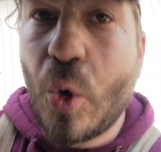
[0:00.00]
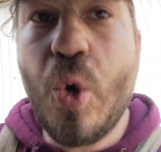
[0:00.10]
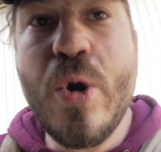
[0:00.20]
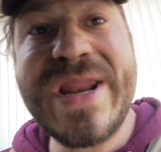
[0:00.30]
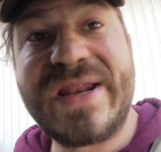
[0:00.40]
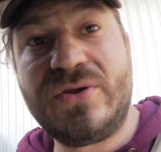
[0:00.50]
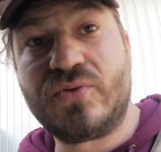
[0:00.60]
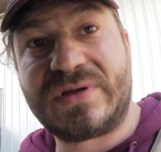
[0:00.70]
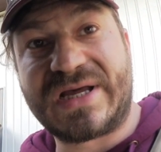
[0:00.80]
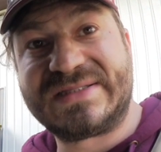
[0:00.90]
100
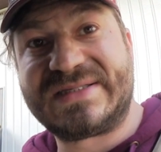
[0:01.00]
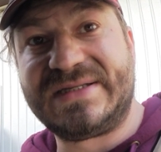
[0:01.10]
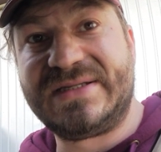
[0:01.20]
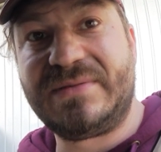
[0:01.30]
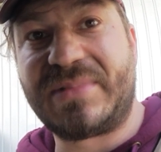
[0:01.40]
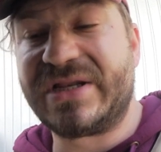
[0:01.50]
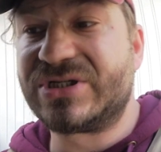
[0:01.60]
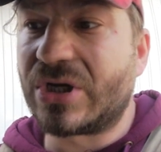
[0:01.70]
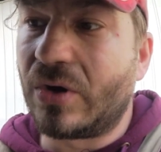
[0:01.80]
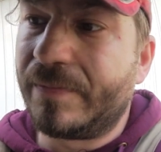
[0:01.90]
Newton anziehen, die beiden
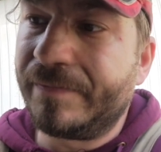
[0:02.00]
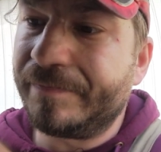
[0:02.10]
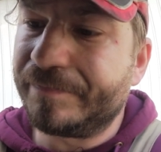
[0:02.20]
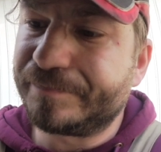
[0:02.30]
Schrauben.